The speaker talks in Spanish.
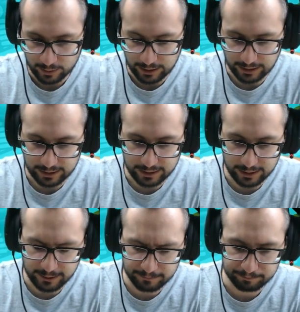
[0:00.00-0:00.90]
Ahí
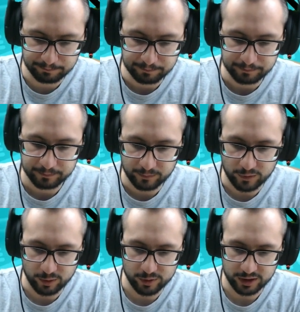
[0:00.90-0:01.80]
está.
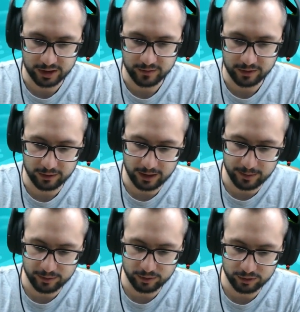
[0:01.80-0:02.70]
No hemos activado
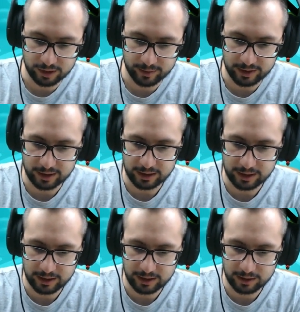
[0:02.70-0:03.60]
absolutamente
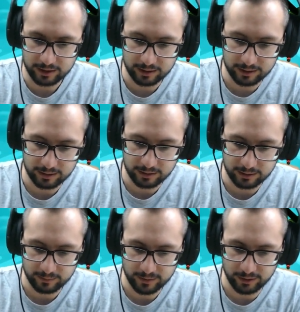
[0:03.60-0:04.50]
nada.
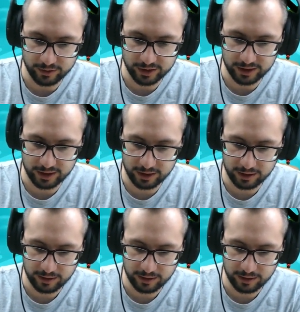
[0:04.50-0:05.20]
Vamos así.